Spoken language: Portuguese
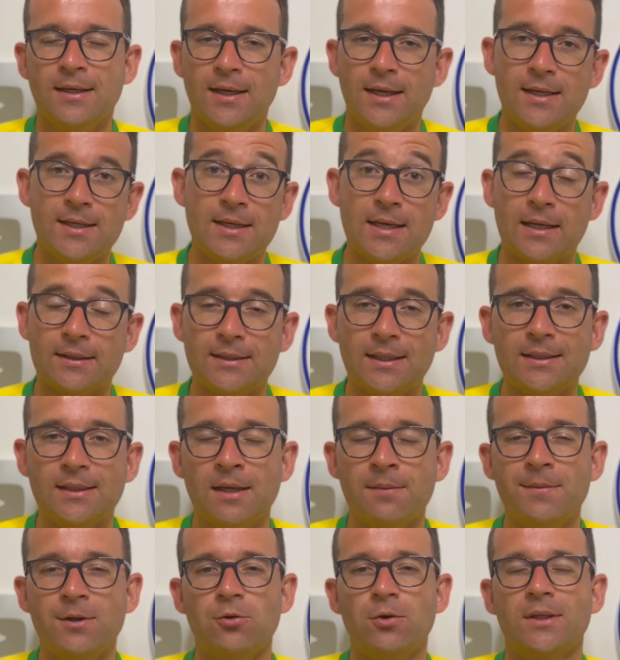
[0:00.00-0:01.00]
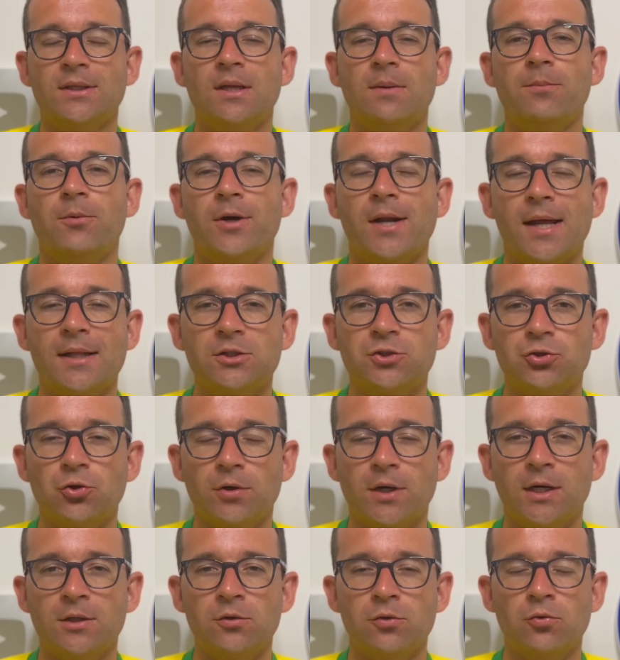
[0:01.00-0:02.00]
ele que até terminou a temporada
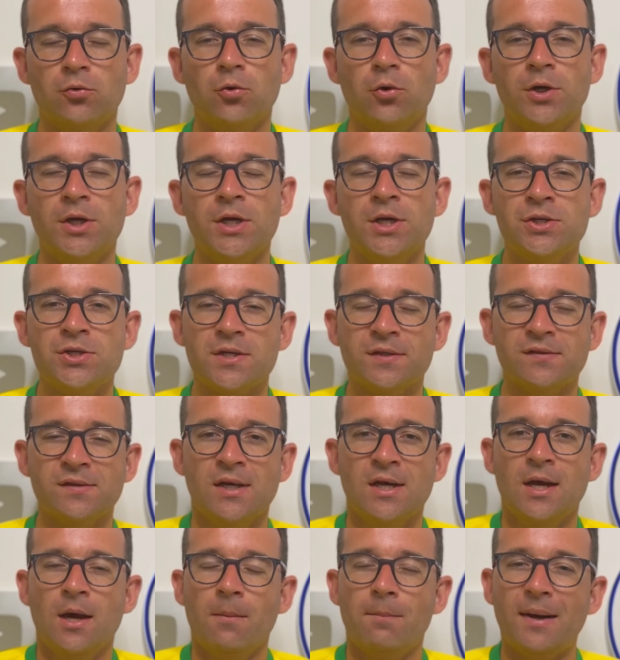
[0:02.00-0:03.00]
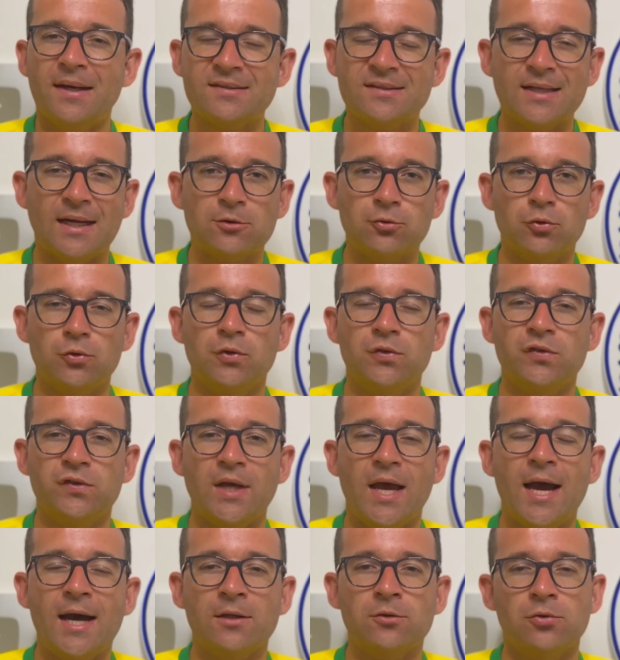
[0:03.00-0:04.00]
jogando no Corinthians, mas está tudo
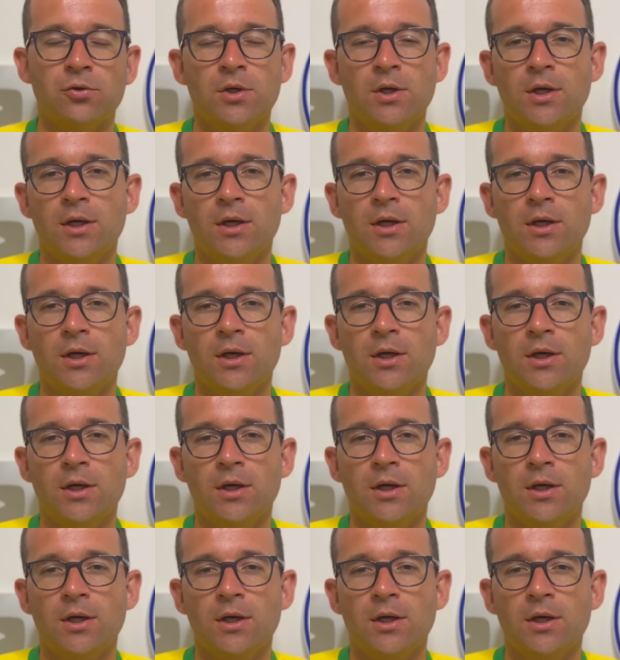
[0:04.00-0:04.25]
certo.